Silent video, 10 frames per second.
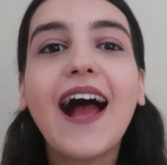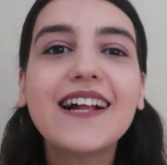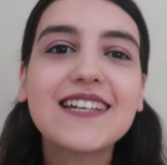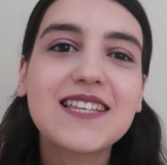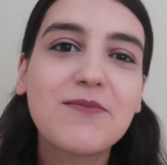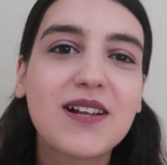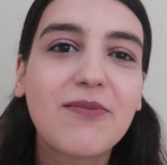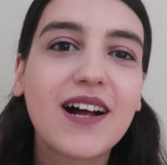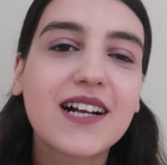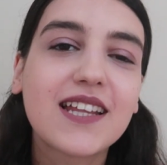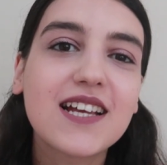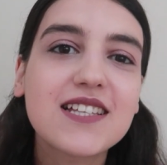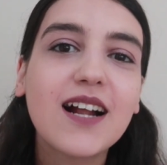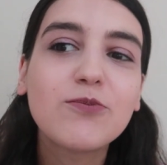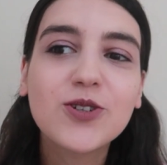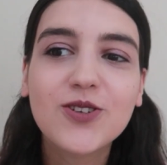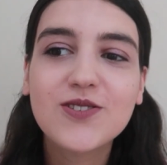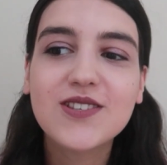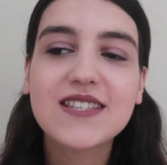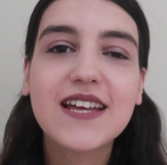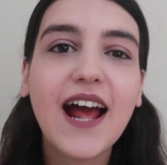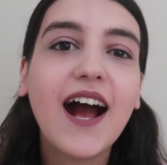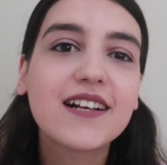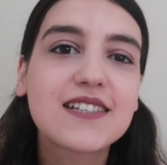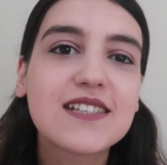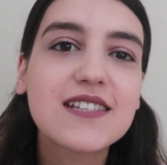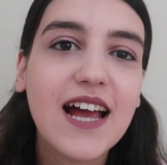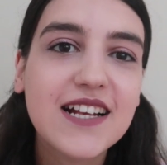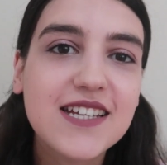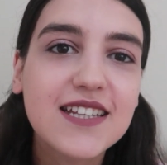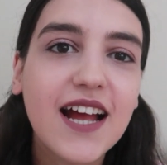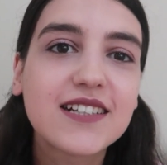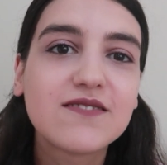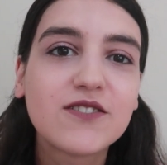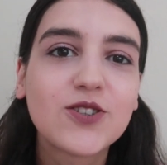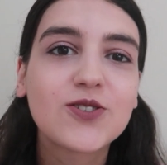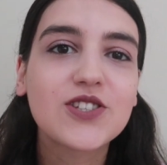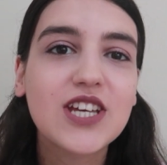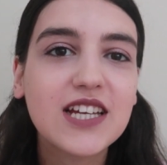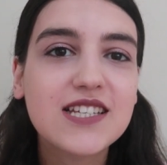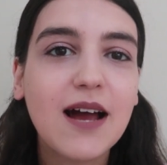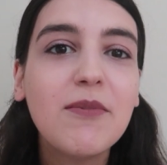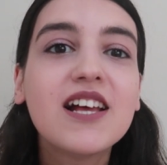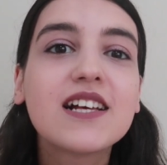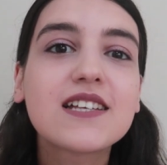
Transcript: Herkese merhaba arkadaşlar. Bugün sizlere hangisini tercih ederdin videosu çekeceğim.